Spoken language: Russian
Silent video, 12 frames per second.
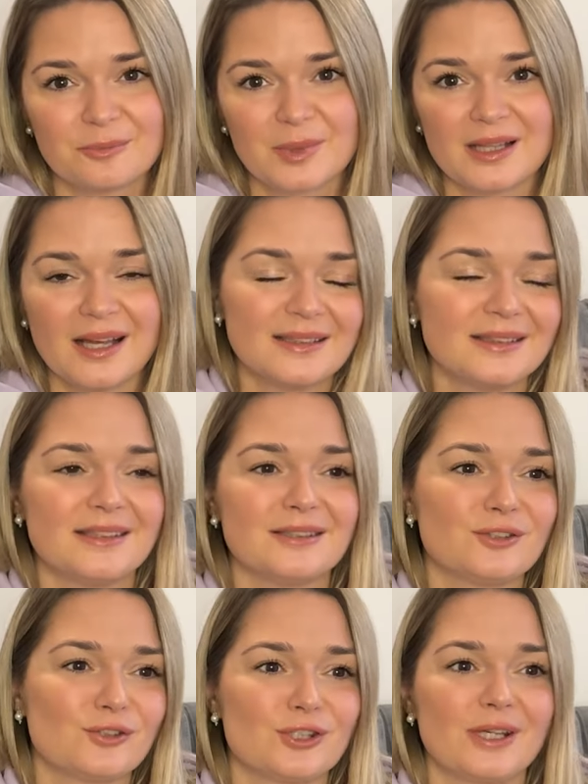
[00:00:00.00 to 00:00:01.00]
в Милане
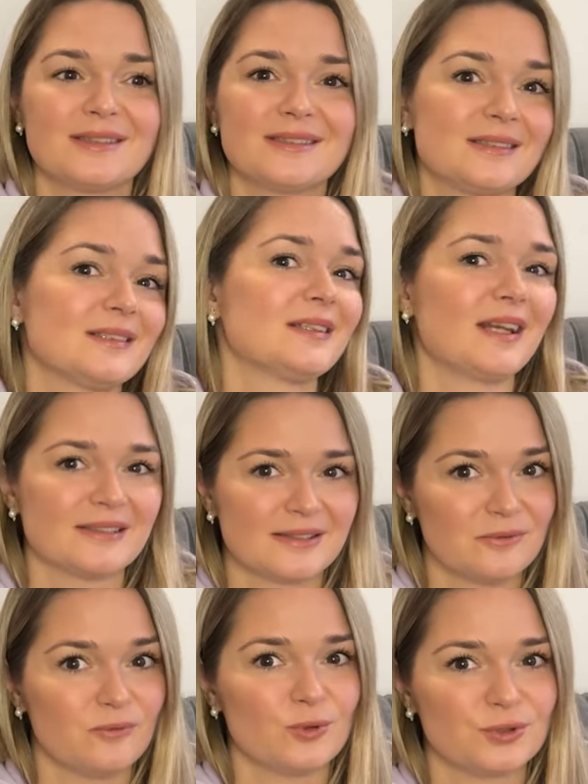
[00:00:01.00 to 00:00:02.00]
дышать
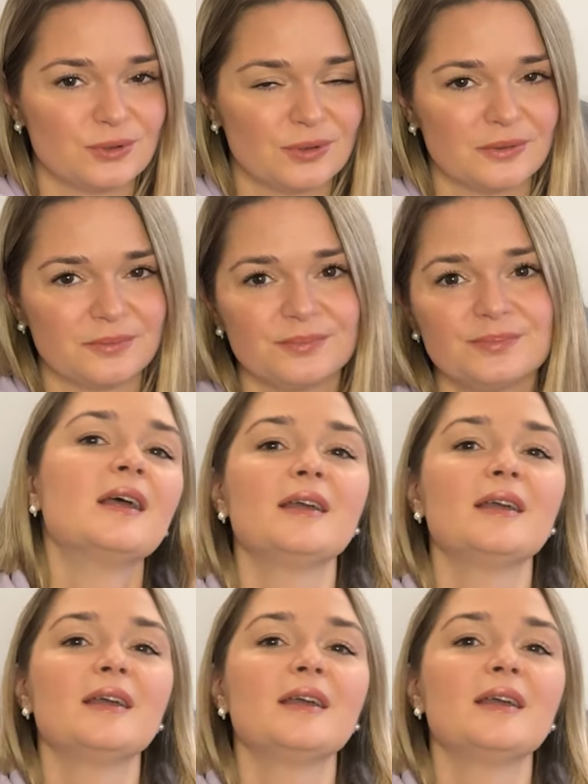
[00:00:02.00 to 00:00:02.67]
грязным воздухом.